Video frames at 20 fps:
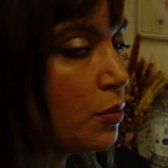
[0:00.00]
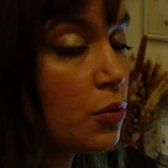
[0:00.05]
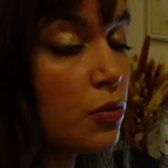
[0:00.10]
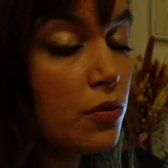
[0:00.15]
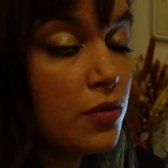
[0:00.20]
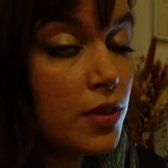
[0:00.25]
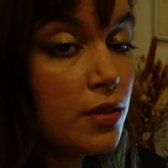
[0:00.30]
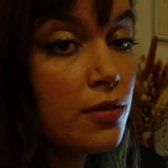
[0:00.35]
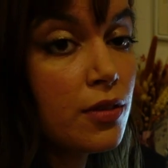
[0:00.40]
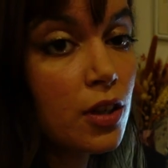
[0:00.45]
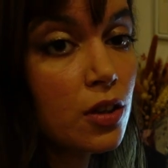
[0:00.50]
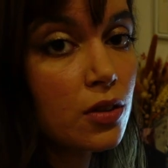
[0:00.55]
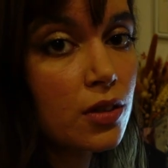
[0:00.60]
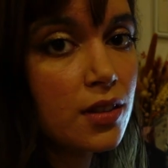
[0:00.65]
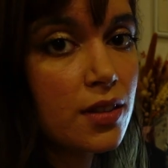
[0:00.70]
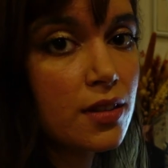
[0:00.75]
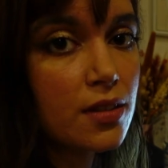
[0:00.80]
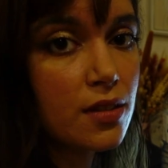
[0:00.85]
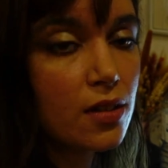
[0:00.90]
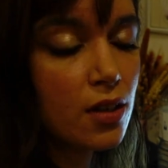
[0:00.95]
vivant
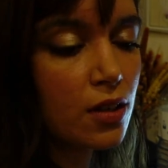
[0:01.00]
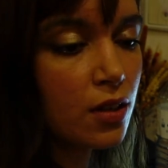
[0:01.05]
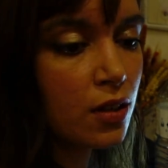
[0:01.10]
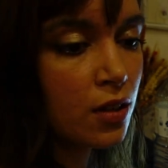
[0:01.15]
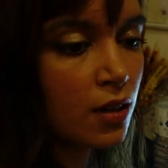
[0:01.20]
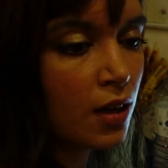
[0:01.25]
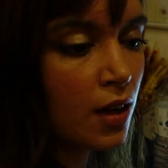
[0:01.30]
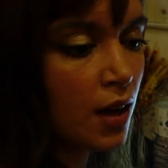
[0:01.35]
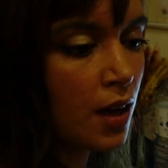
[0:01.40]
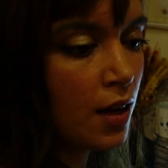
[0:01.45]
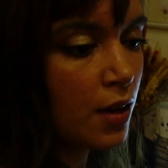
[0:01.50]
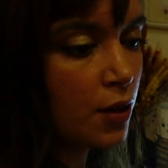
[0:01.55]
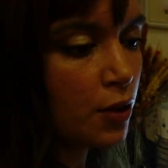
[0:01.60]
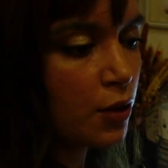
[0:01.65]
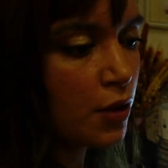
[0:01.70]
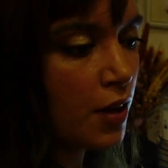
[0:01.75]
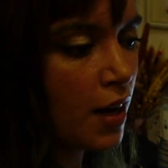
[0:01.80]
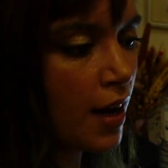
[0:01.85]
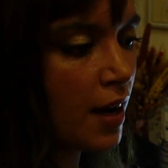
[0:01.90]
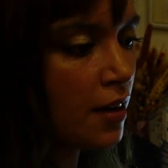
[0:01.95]
qui sort.
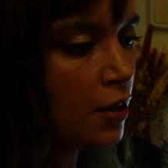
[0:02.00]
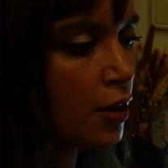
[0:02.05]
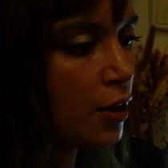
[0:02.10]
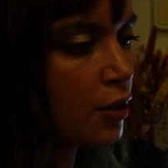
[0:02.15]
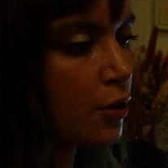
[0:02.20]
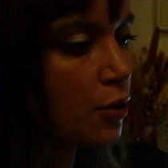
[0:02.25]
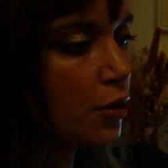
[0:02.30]
Alors